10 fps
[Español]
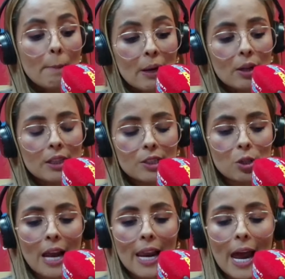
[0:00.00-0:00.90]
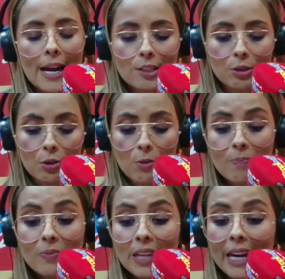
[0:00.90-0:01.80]
Pero adicional a eso,
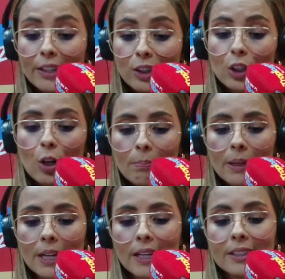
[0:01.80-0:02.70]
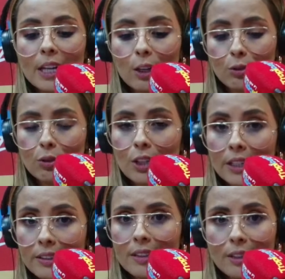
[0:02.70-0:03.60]
en nombre de los
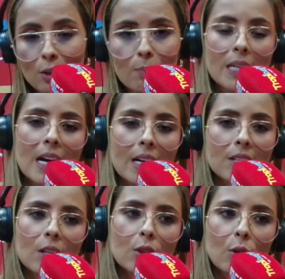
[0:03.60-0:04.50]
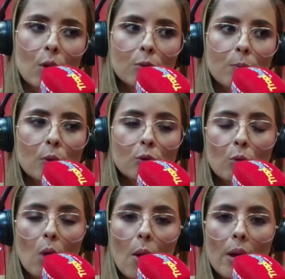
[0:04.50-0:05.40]
oyentes de Tropicana
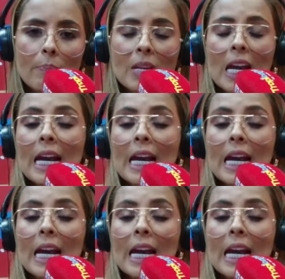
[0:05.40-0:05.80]
102.9,